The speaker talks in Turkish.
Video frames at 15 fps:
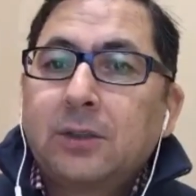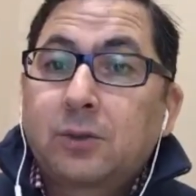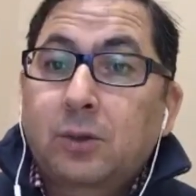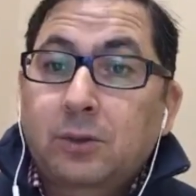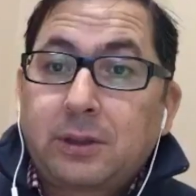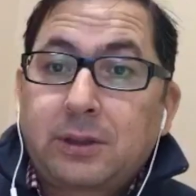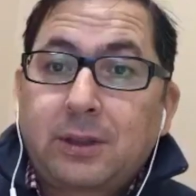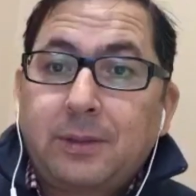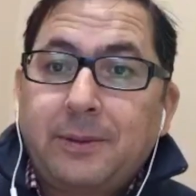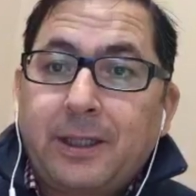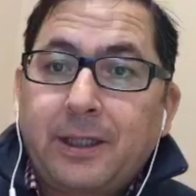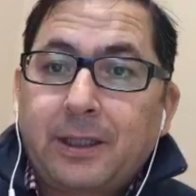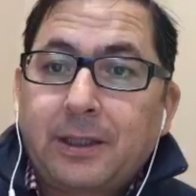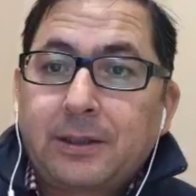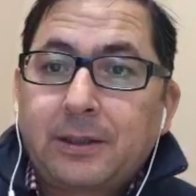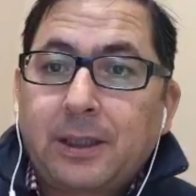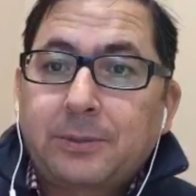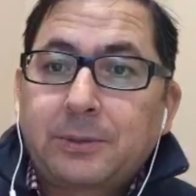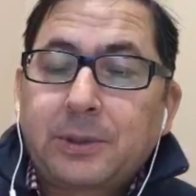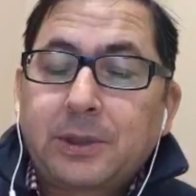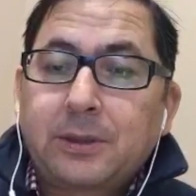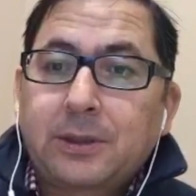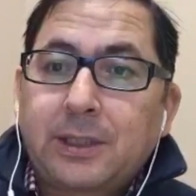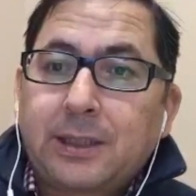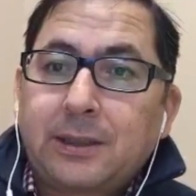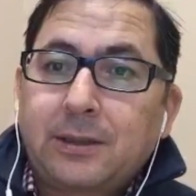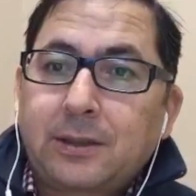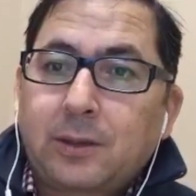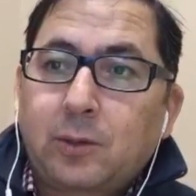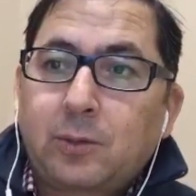Çok riskli bir hareket yaptı,
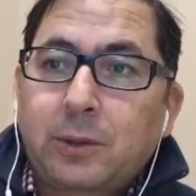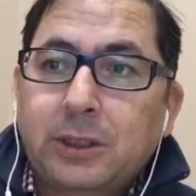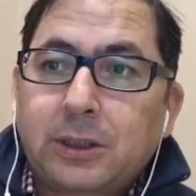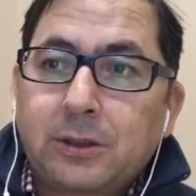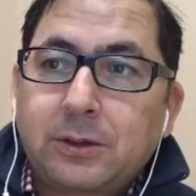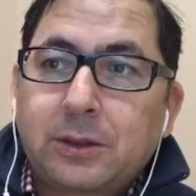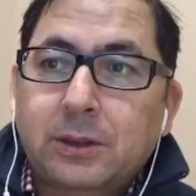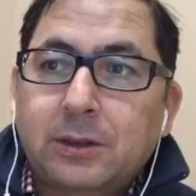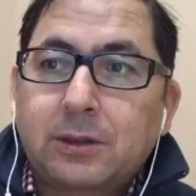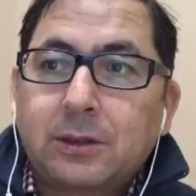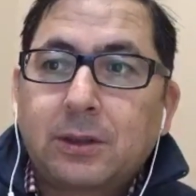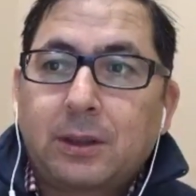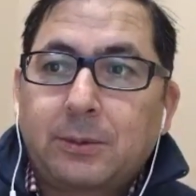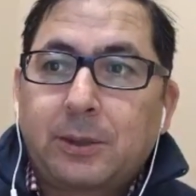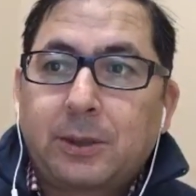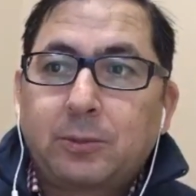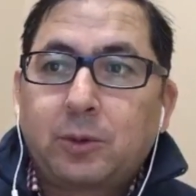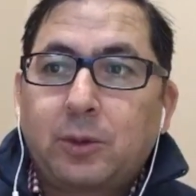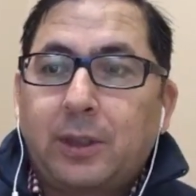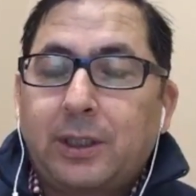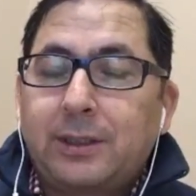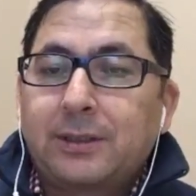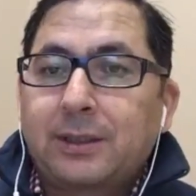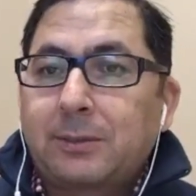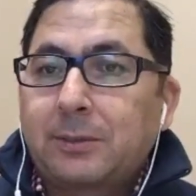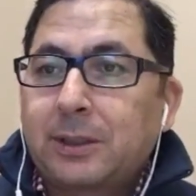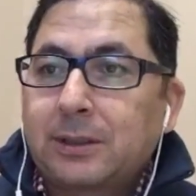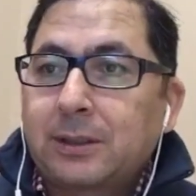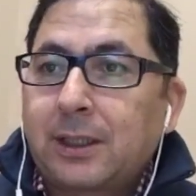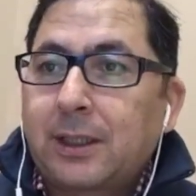kendini savunmak için çıktı ama bu aynı
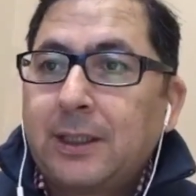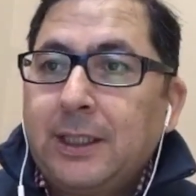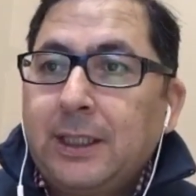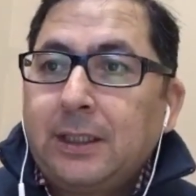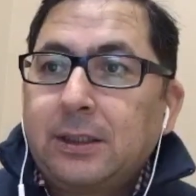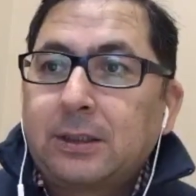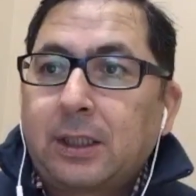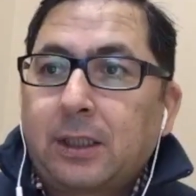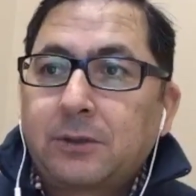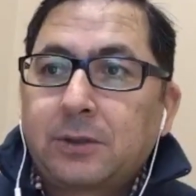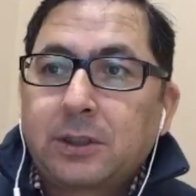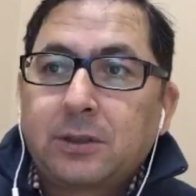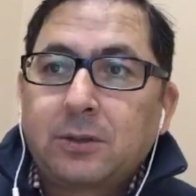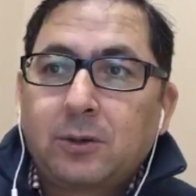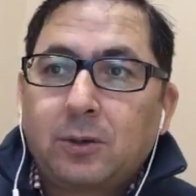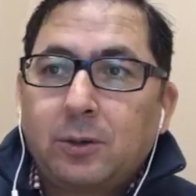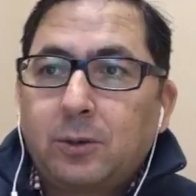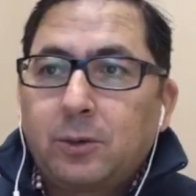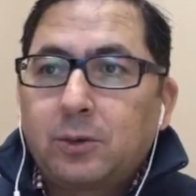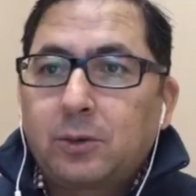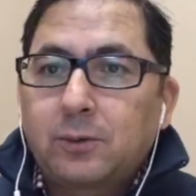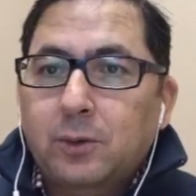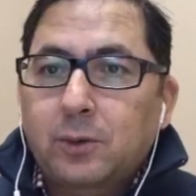zamanda savcının öldürücü